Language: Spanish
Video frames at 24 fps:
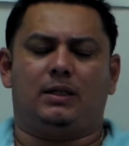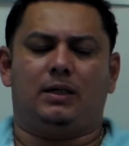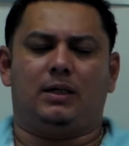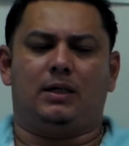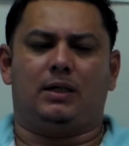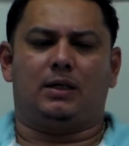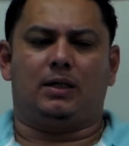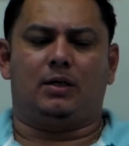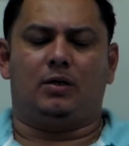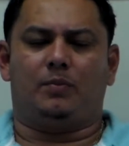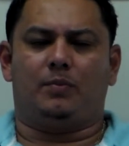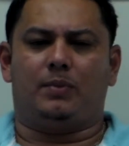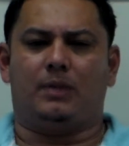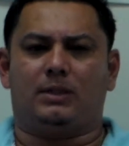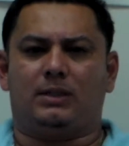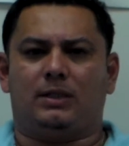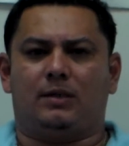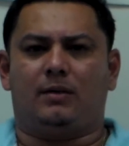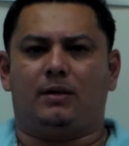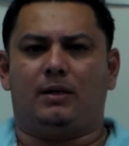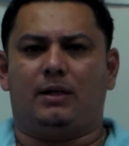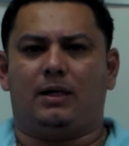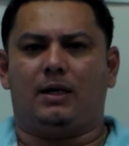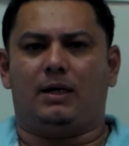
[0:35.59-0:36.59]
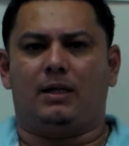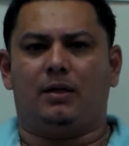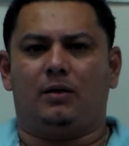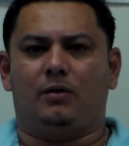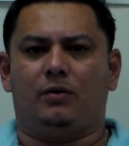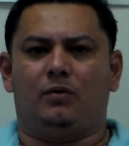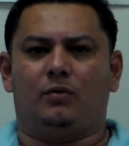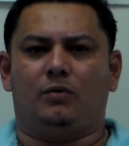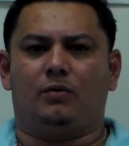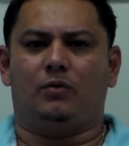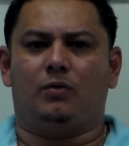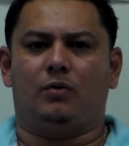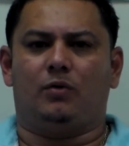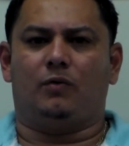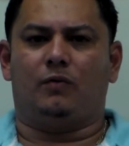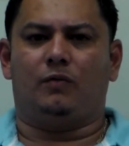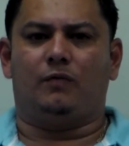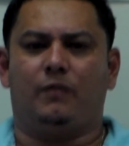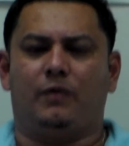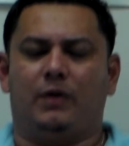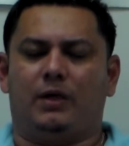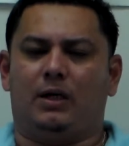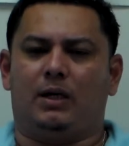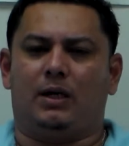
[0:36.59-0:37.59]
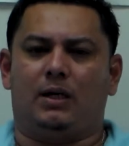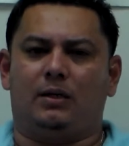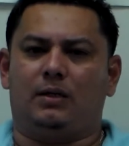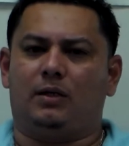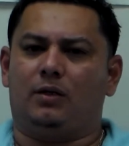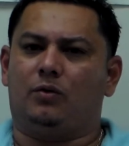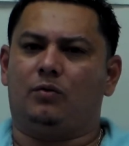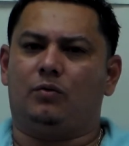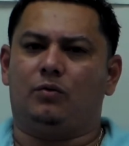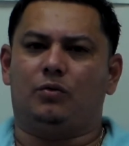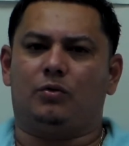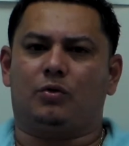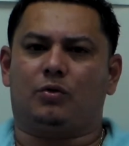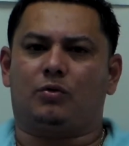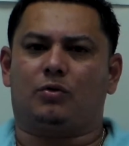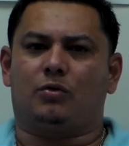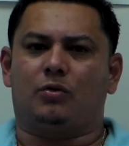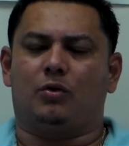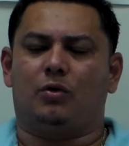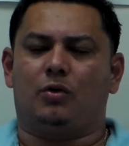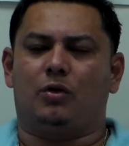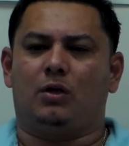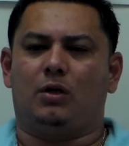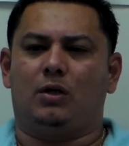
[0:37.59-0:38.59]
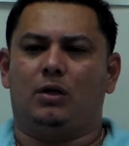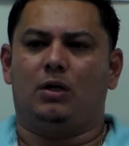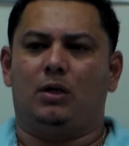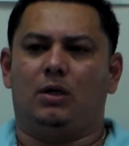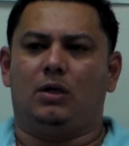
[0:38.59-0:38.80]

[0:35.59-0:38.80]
dije que no pasaba nada, no fui a ningún doctor